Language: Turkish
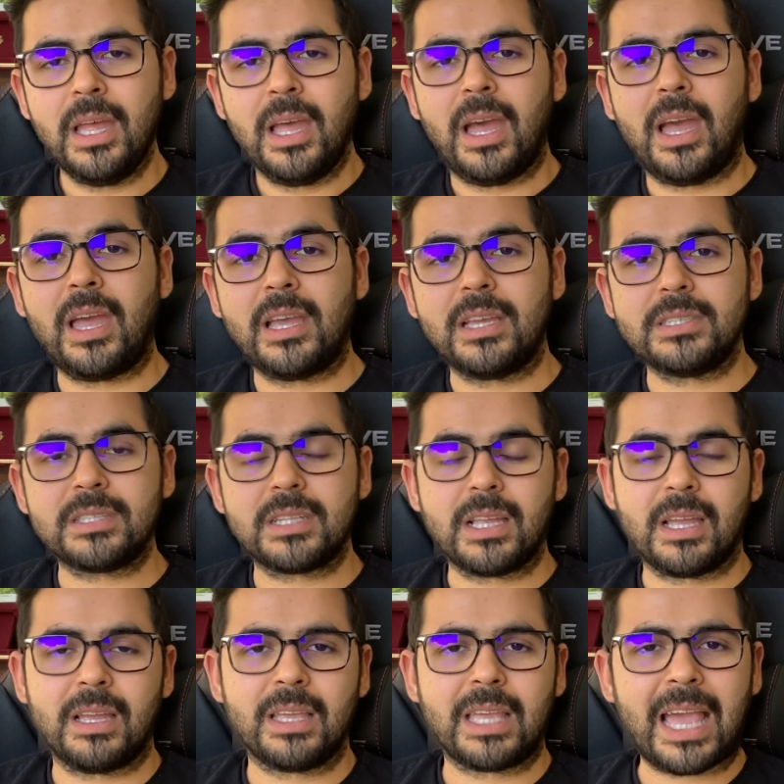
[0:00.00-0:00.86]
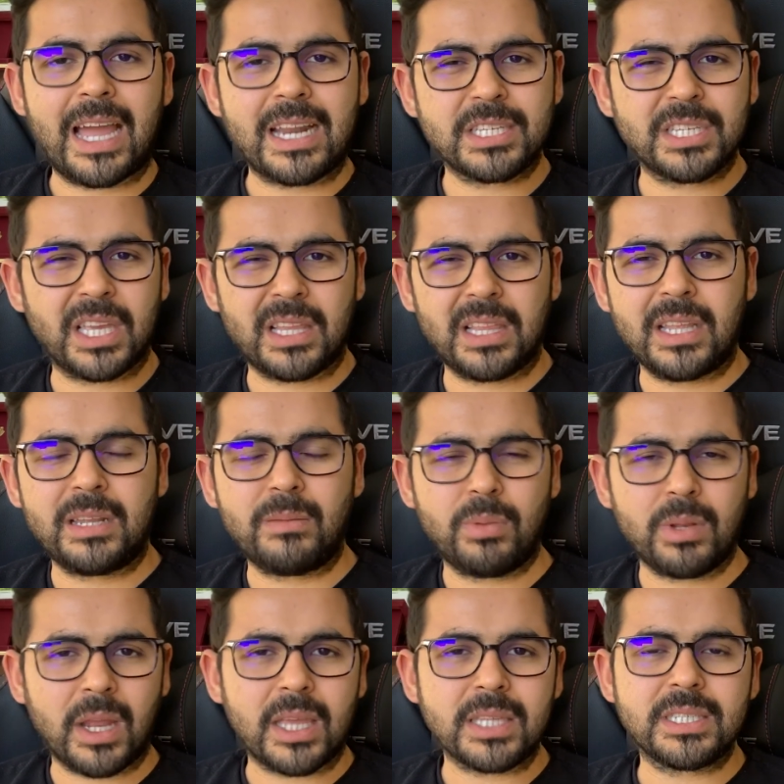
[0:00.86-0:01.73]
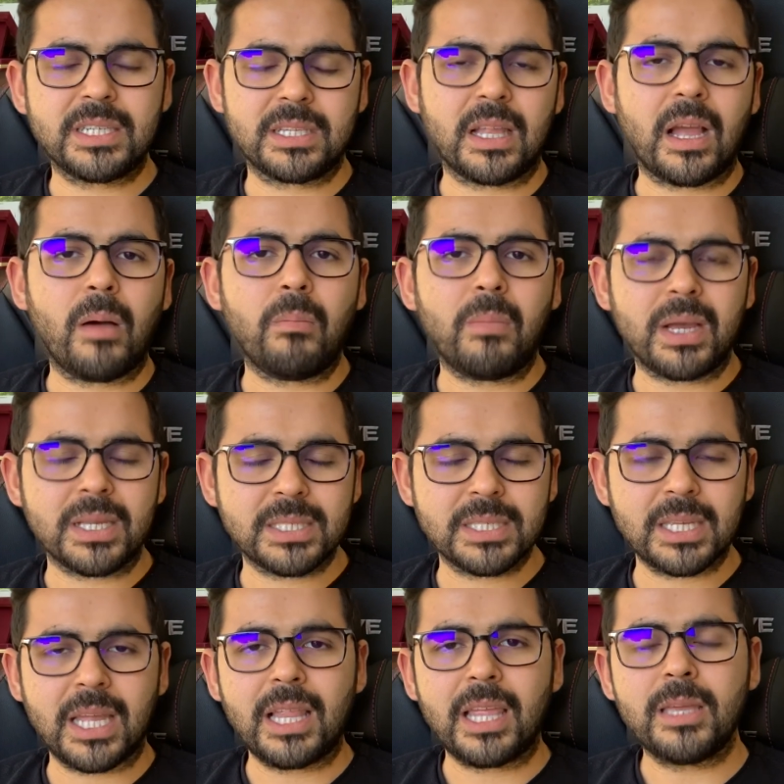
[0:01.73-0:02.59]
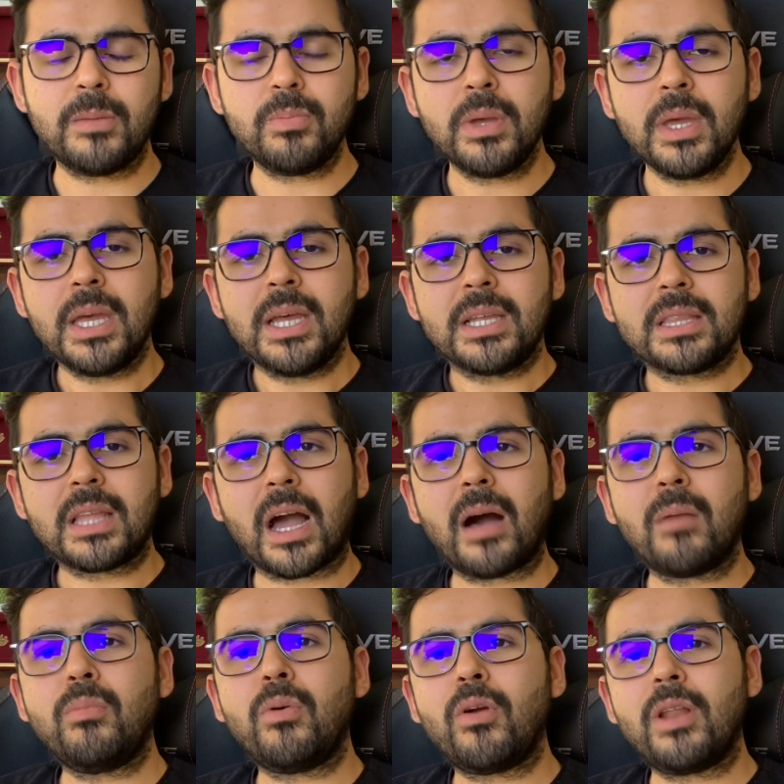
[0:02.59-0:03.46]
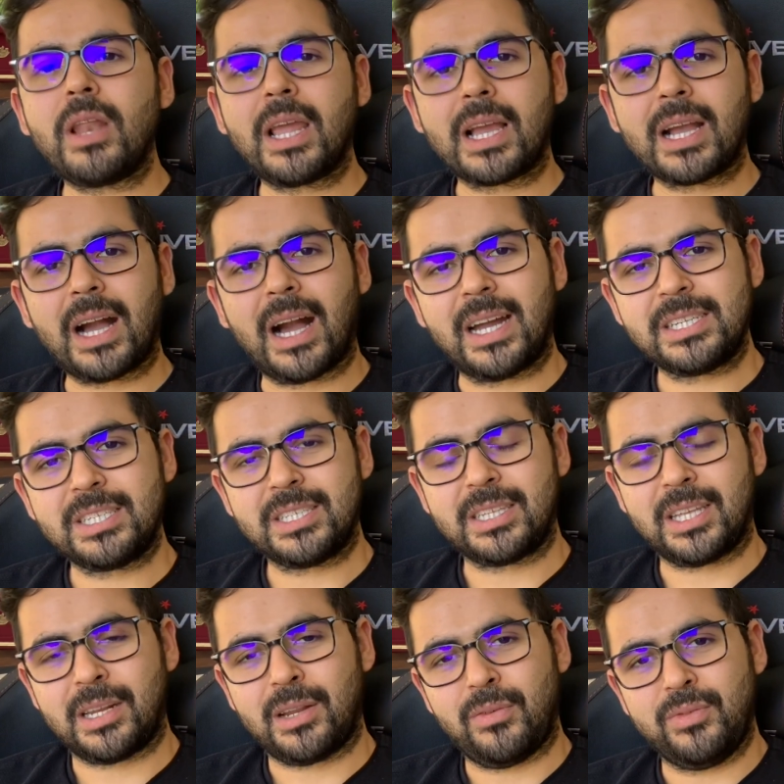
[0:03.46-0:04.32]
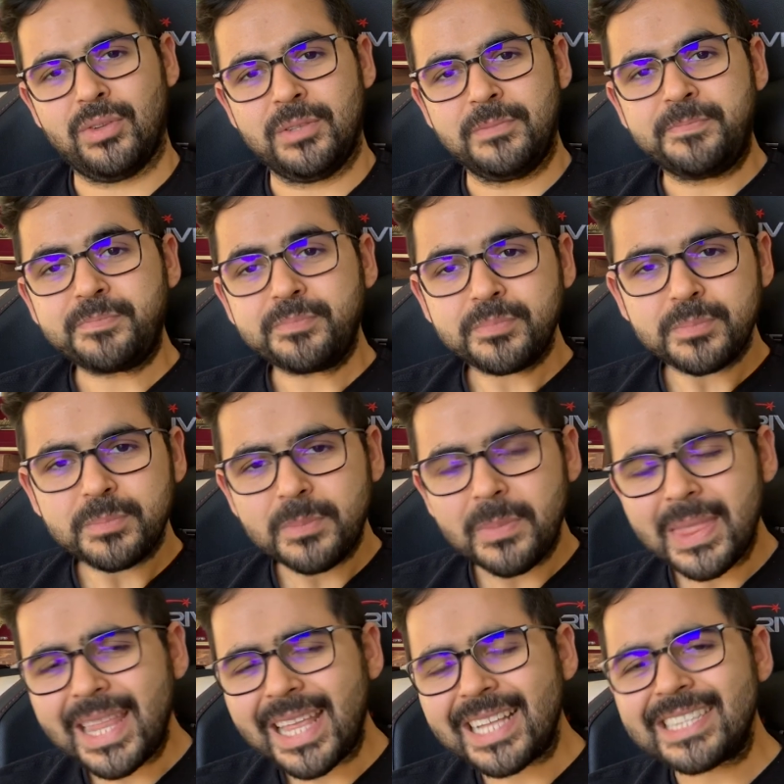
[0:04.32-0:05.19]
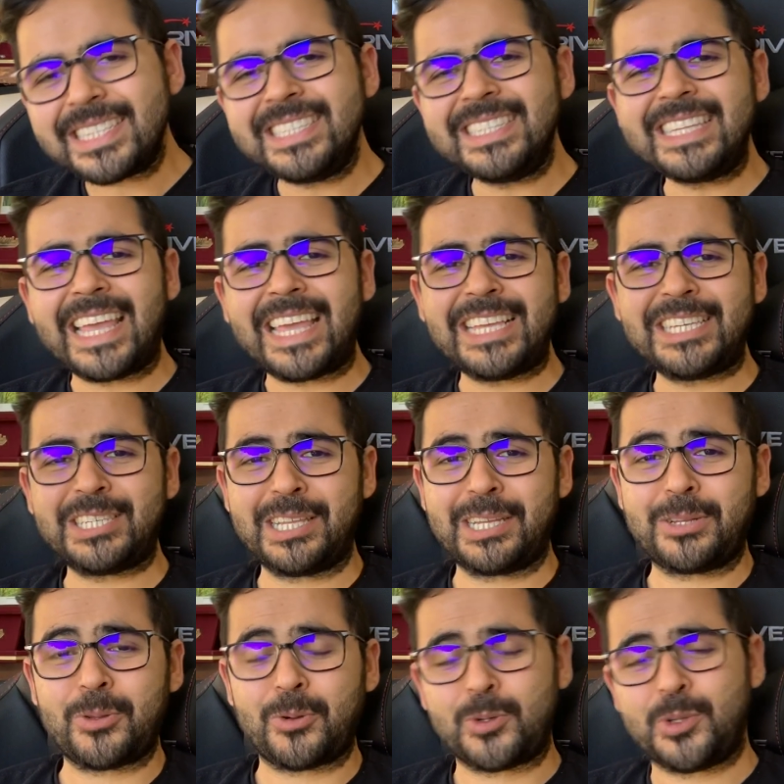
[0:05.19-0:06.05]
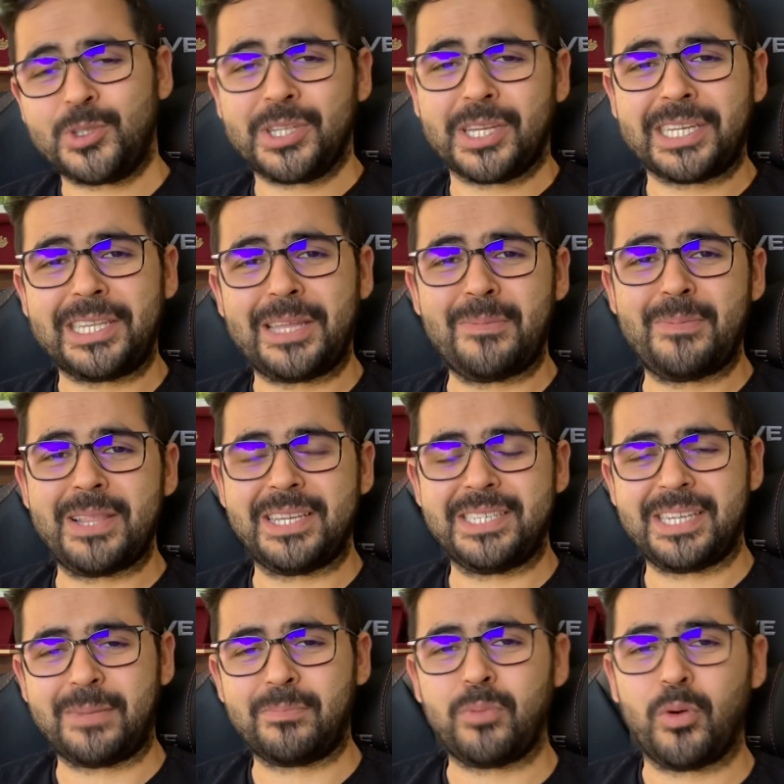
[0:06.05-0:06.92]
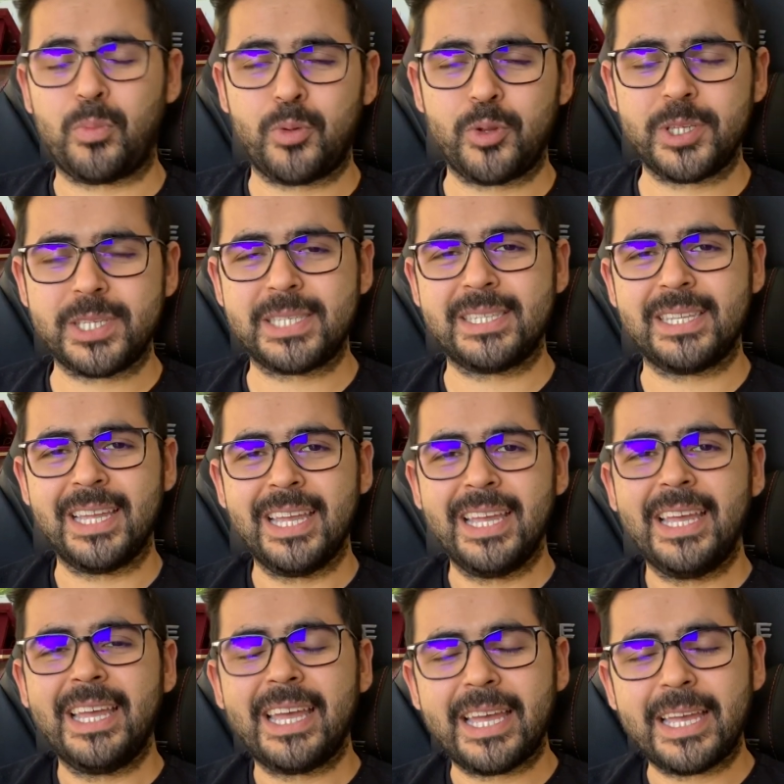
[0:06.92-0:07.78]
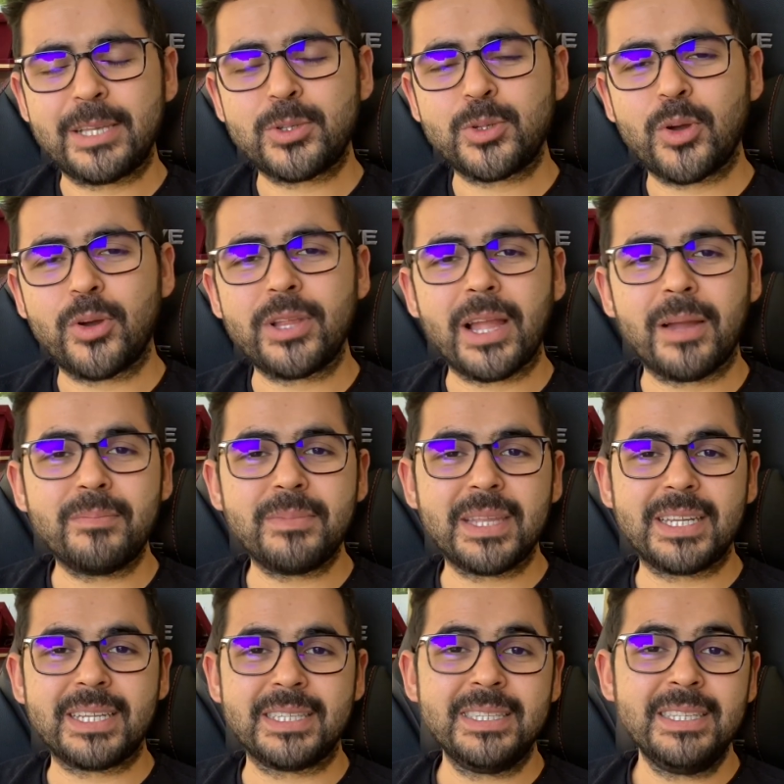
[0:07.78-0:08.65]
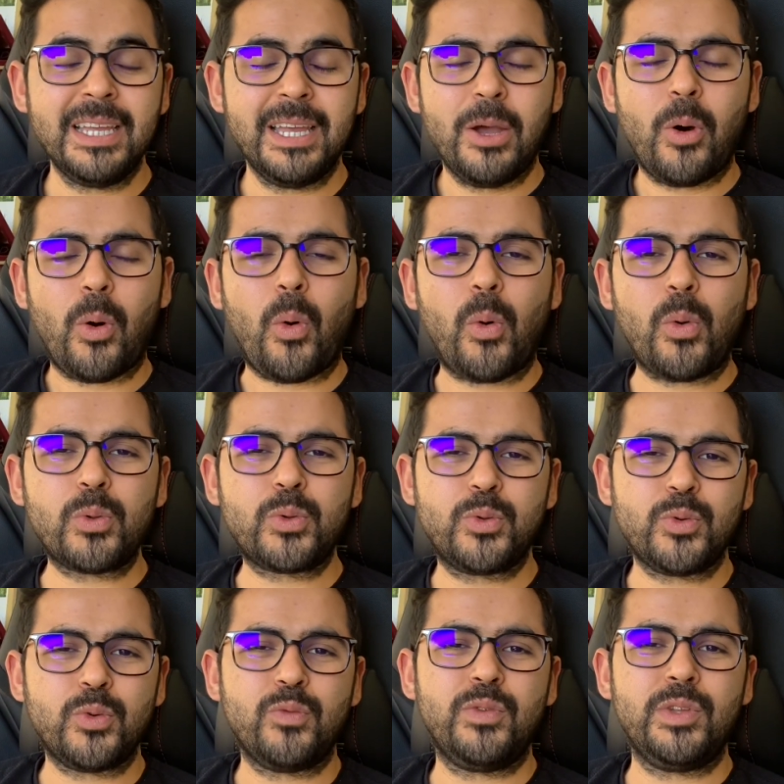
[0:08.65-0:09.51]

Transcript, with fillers: E işte gerçekleri birazcık daha maskeleyip daha böyle karşı tarafın dinleyicilerin hoşuna gidebilecek popülist e, söylemlerin olduğu